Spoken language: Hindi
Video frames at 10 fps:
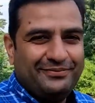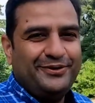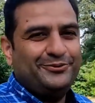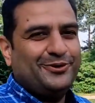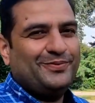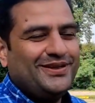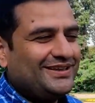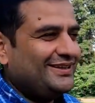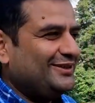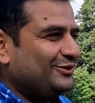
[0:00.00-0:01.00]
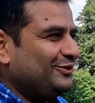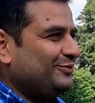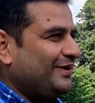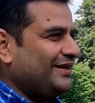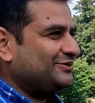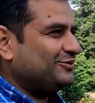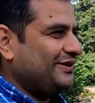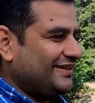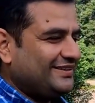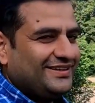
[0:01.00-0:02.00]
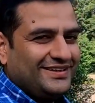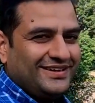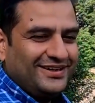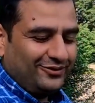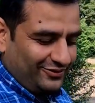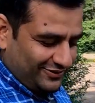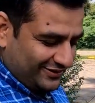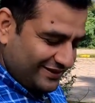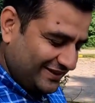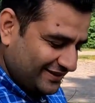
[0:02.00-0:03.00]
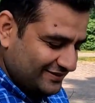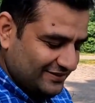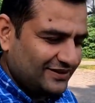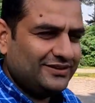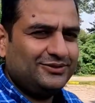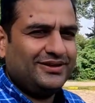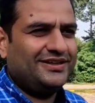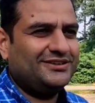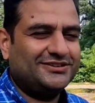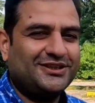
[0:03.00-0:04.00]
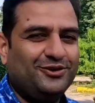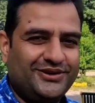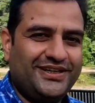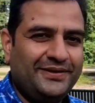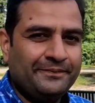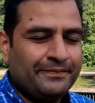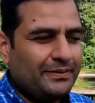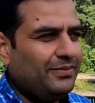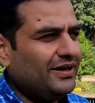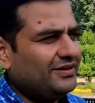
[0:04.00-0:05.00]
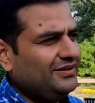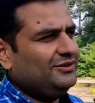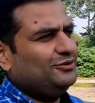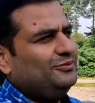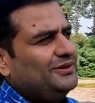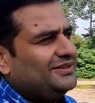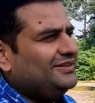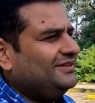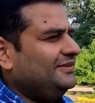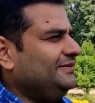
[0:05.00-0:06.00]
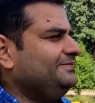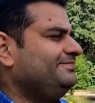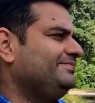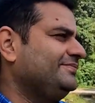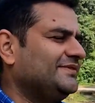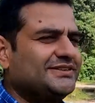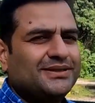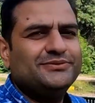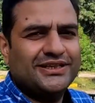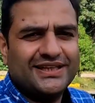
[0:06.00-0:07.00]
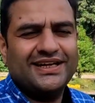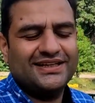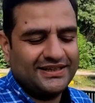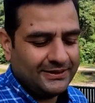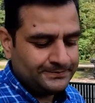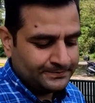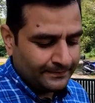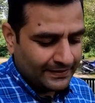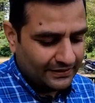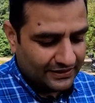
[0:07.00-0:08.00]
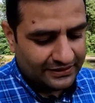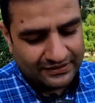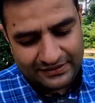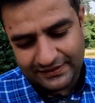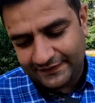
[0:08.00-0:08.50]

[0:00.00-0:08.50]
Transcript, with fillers: जब भी टूर पे जाते हैं तो बाइक्स को देखते हैं और ये एक जो है ना शशका होता है बाकी तो फिर सिस्टम चलता ही रहता है लेकिन